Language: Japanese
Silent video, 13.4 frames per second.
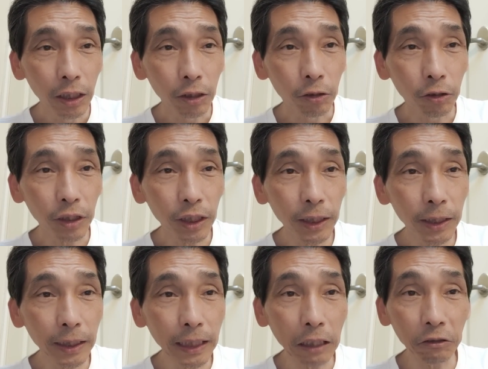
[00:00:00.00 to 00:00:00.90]

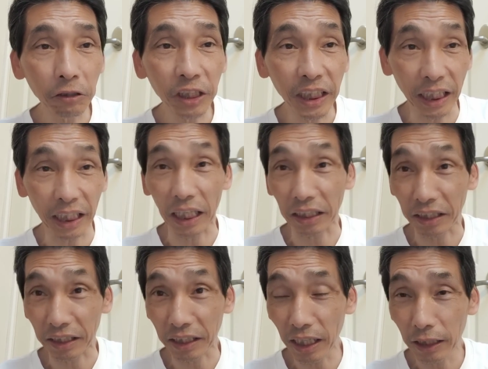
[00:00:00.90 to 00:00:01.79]
クリスタルシティだって
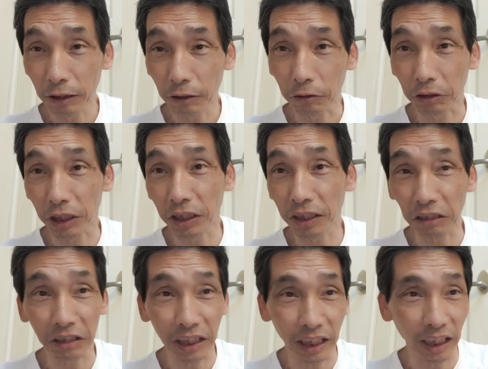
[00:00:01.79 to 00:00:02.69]
さ。
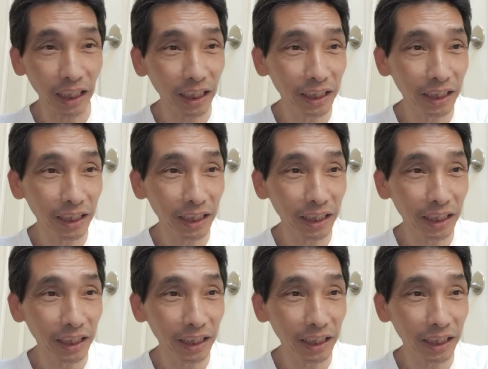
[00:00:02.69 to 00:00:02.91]
クリスタルシティ。